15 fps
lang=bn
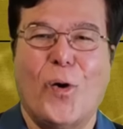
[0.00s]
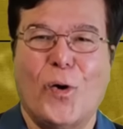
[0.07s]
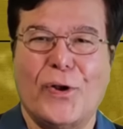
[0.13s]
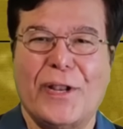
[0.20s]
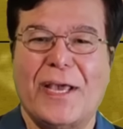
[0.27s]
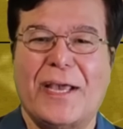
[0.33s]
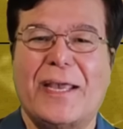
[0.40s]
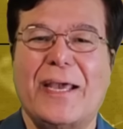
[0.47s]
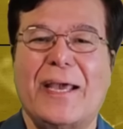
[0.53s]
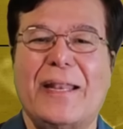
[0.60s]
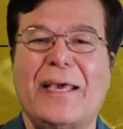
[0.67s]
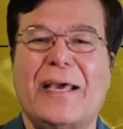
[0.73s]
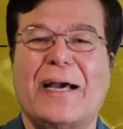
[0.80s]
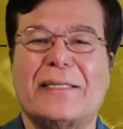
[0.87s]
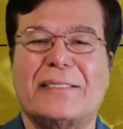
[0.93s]

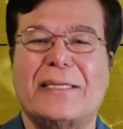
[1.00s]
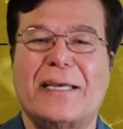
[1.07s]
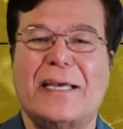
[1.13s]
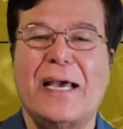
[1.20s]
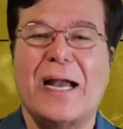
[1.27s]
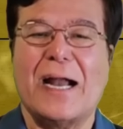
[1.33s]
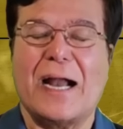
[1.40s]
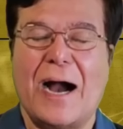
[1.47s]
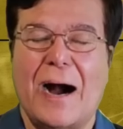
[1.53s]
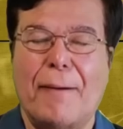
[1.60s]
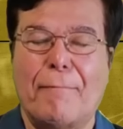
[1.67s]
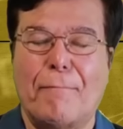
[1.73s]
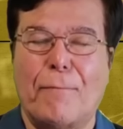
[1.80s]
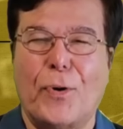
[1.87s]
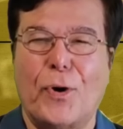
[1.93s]
অনেকেরই কাছে
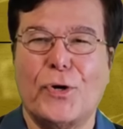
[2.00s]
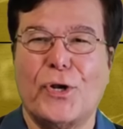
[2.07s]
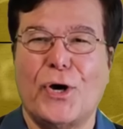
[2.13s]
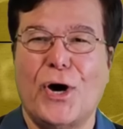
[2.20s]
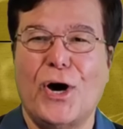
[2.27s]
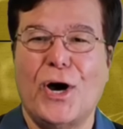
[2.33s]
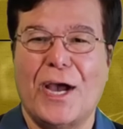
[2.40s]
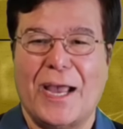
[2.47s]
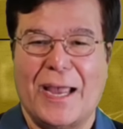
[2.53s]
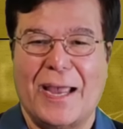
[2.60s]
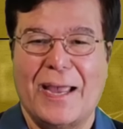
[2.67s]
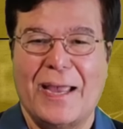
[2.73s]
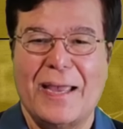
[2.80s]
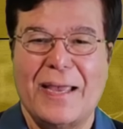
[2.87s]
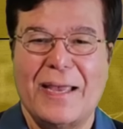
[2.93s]
কাম্য নয়
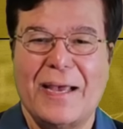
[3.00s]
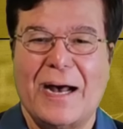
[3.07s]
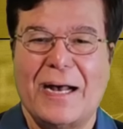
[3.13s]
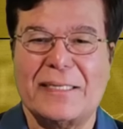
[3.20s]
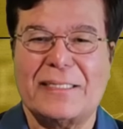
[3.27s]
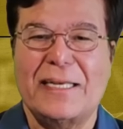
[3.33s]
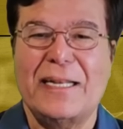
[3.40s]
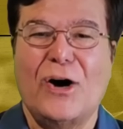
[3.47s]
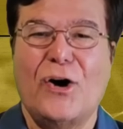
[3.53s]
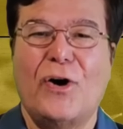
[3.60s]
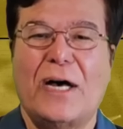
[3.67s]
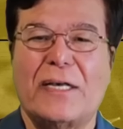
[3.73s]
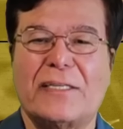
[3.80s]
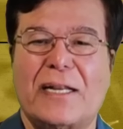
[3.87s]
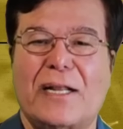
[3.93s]
হাসিনাও
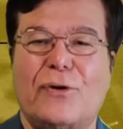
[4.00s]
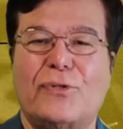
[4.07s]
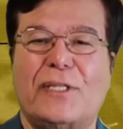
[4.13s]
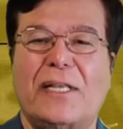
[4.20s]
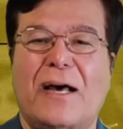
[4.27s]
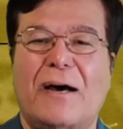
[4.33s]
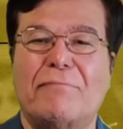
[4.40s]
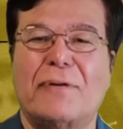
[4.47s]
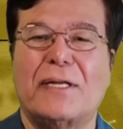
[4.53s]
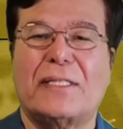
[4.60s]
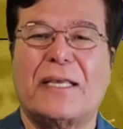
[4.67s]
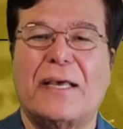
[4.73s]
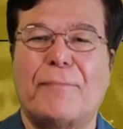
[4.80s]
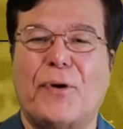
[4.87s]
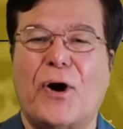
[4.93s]
সালাউদ্দিন
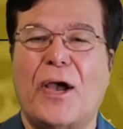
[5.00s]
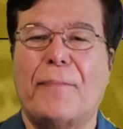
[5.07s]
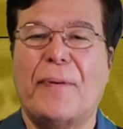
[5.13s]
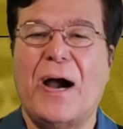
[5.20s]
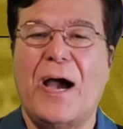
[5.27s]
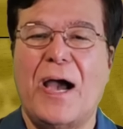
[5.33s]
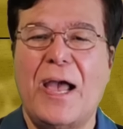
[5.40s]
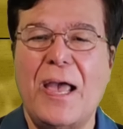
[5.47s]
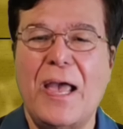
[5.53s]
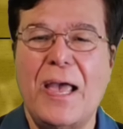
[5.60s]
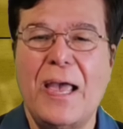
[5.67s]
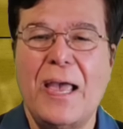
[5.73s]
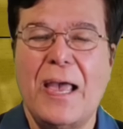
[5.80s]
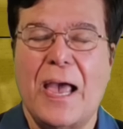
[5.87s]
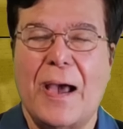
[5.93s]
আহমদকে ভয় পায়
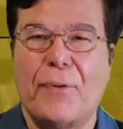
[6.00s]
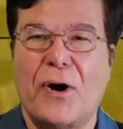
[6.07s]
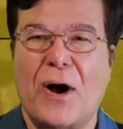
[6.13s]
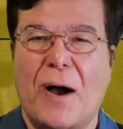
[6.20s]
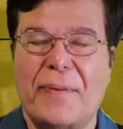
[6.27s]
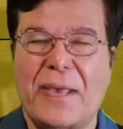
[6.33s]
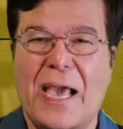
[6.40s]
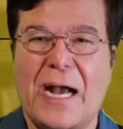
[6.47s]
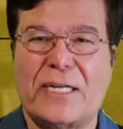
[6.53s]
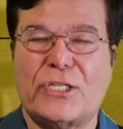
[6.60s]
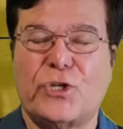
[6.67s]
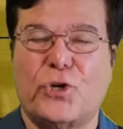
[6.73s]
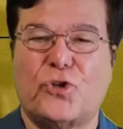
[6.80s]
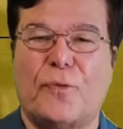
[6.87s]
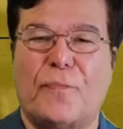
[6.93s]
এবং আমি
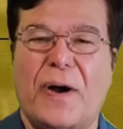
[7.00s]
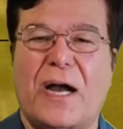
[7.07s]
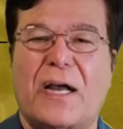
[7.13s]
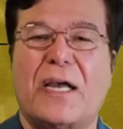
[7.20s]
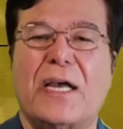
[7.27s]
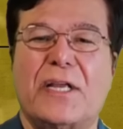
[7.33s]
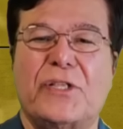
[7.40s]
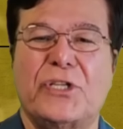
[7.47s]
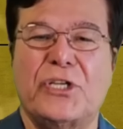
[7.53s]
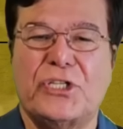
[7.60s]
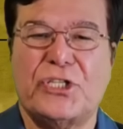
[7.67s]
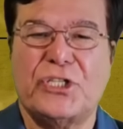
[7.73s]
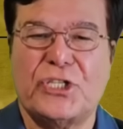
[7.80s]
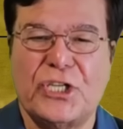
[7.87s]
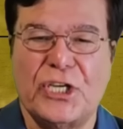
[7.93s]
একশত ভাগ
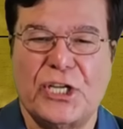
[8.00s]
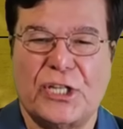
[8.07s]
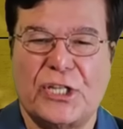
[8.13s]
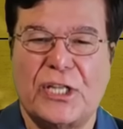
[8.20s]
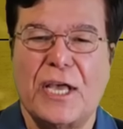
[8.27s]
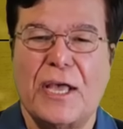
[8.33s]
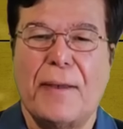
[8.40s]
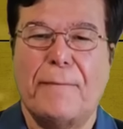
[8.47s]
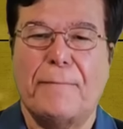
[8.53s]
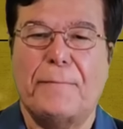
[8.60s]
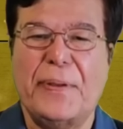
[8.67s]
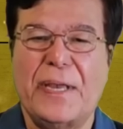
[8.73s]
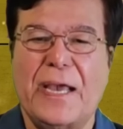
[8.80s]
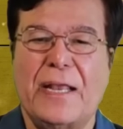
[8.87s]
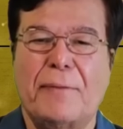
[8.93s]
নিশ্চিত
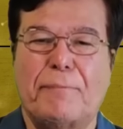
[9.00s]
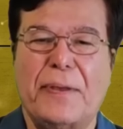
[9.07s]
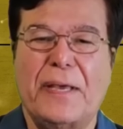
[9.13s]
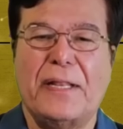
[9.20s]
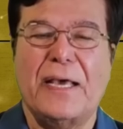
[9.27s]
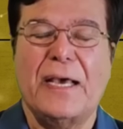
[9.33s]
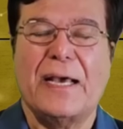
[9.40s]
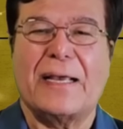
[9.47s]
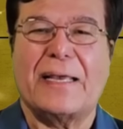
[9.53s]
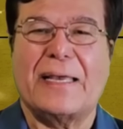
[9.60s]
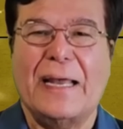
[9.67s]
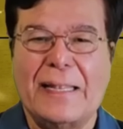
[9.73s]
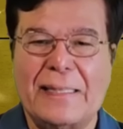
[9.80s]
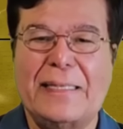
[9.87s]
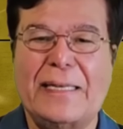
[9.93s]
বিএনপির
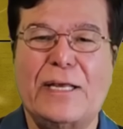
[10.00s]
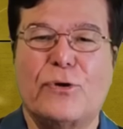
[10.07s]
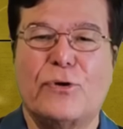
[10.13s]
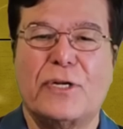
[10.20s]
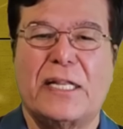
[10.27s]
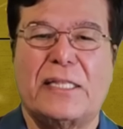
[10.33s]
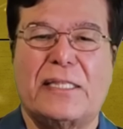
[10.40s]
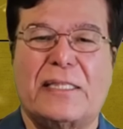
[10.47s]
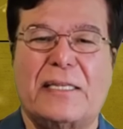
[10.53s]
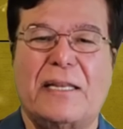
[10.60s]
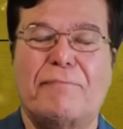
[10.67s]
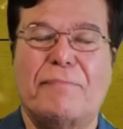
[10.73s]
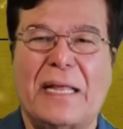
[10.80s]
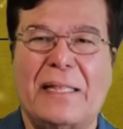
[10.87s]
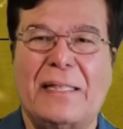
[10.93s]
কেন্দ্রীয়
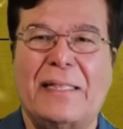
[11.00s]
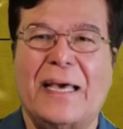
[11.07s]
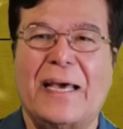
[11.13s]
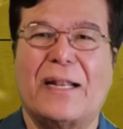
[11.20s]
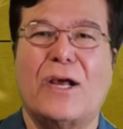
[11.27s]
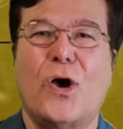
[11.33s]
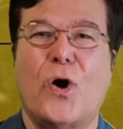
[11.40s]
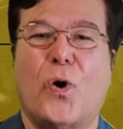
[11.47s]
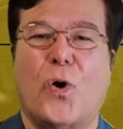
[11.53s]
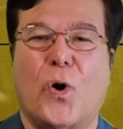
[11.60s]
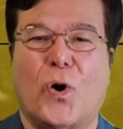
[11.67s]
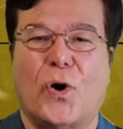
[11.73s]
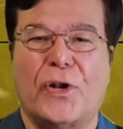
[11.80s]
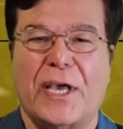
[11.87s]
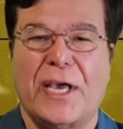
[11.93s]
নেতৃবৃন্দের
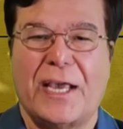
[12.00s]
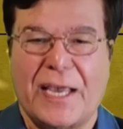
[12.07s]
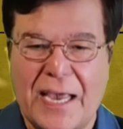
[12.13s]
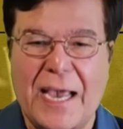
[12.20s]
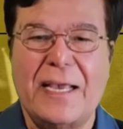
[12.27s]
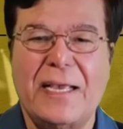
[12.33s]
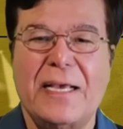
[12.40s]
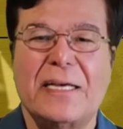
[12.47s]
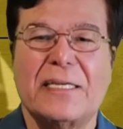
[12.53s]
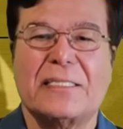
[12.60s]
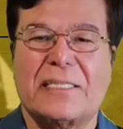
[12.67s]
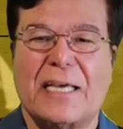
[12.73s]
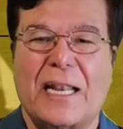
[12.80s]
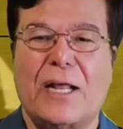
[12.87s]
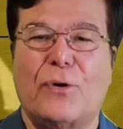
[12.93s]
অনেকেই
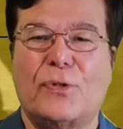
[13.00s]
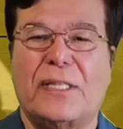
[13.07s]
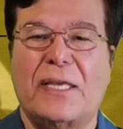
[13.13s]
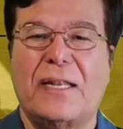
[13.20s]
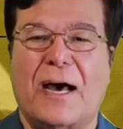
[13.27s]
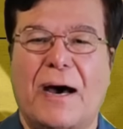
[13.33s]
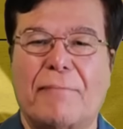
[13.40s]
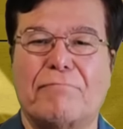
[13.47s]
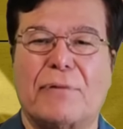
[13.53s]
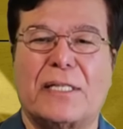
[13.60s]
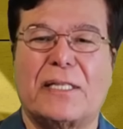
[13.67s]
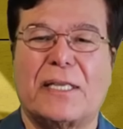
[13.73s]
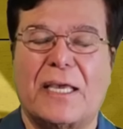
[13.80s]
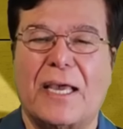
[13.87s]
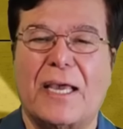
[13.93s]
সালাউদ্দিন
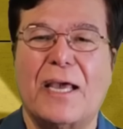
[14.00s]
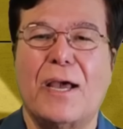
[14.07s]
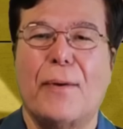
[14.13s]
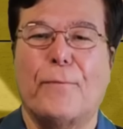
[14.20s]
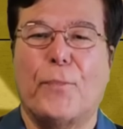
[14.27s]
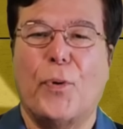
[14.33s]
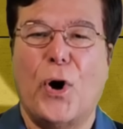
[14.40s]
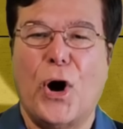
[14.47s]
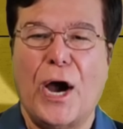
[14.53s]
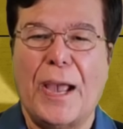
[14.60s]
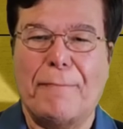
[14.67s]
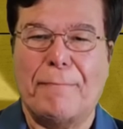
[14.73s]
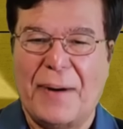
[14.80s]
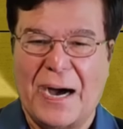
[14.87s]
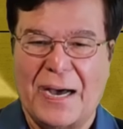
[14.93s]
আহমদকে
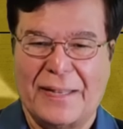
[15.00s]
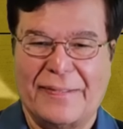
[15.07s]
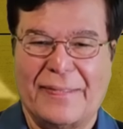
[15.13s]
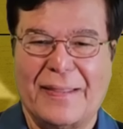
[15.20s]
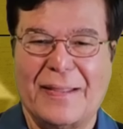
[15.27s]
ভয় পান